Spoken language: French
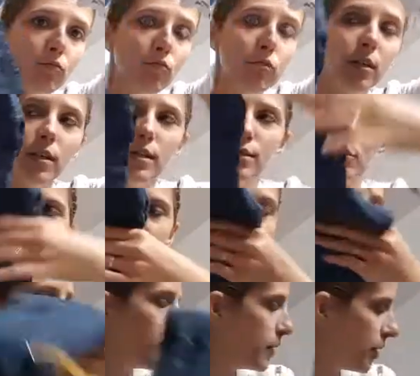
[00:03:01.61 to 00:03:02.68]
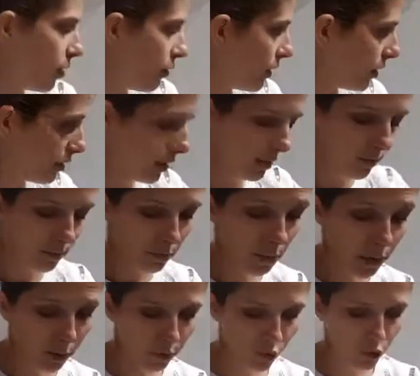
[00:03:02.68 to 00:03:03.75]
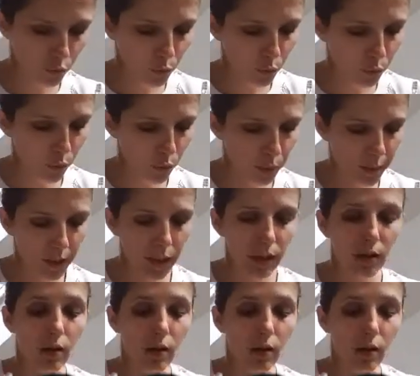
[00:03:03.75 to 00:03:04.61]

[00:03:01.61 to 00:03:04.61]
tous les survêtements comme ça en fait. Bah franchement pour le prix,